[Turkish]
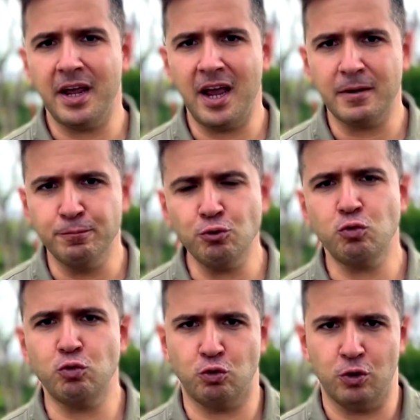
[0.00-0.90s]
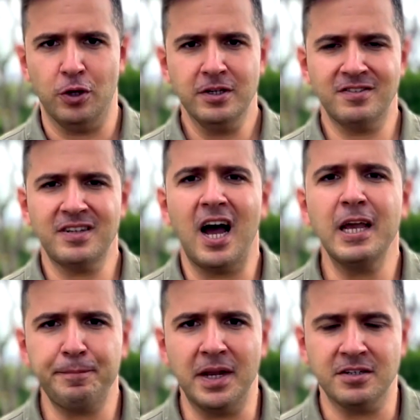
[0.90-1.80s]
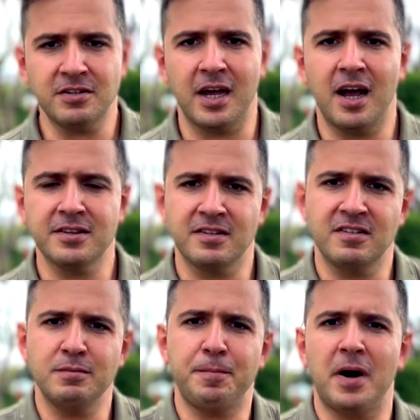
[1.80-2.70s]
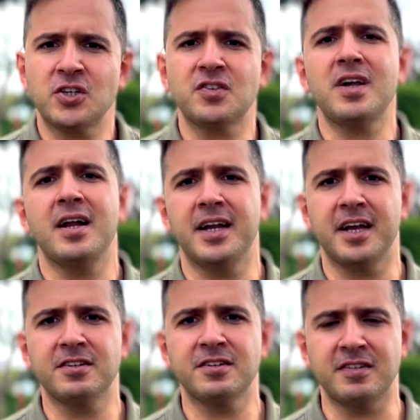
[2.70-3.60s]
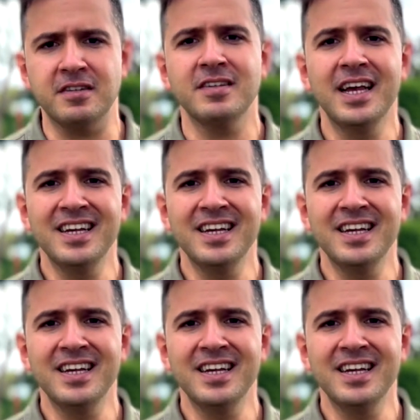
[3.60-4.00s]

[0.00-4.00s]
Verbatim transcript: Eğer bu sözü sahiplenir, hayatınızın bir parçası haline getirirseniz